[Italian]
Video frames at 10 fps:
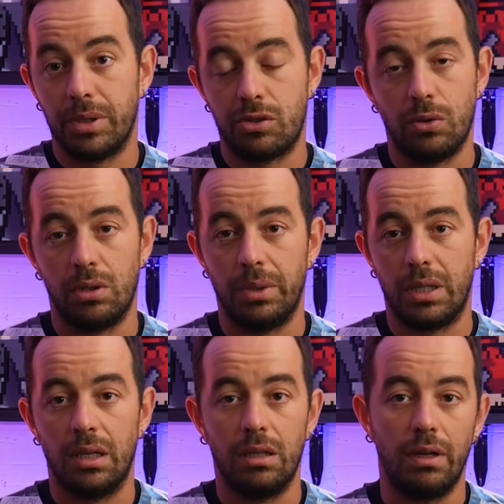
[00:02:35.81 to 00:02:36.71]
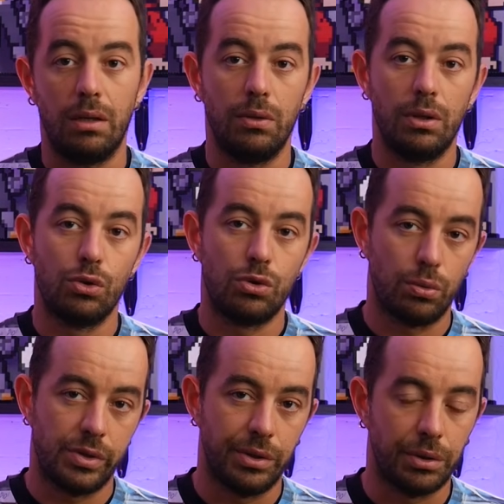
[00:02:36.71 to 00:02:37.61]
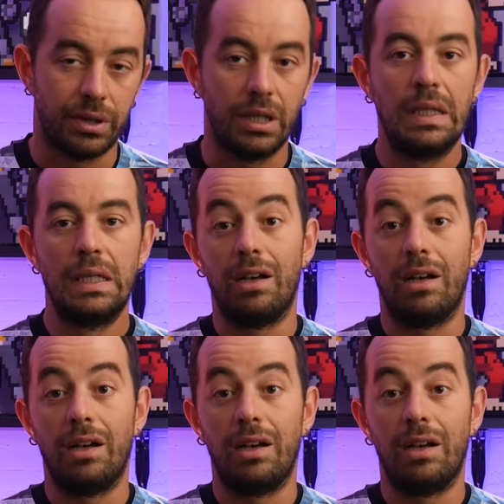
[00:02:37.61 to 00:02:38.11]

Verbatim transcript: persone perché a livello di costruzioni